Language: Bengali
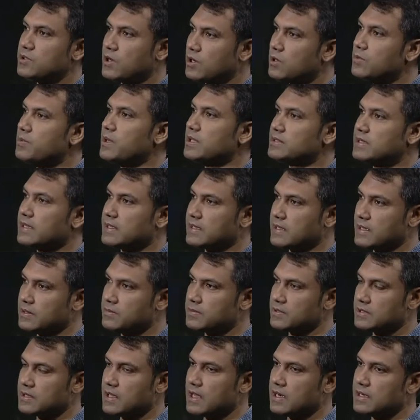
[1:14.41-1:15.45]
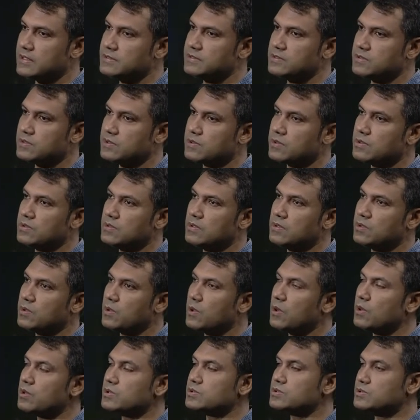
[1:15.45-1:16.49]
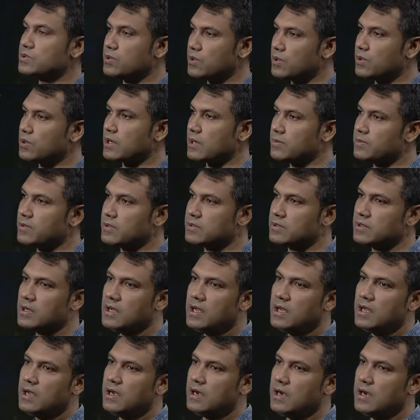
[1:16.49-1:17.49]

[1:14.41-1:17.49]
চলমান থাকে এবং তারা যেন রোগ শোক এবং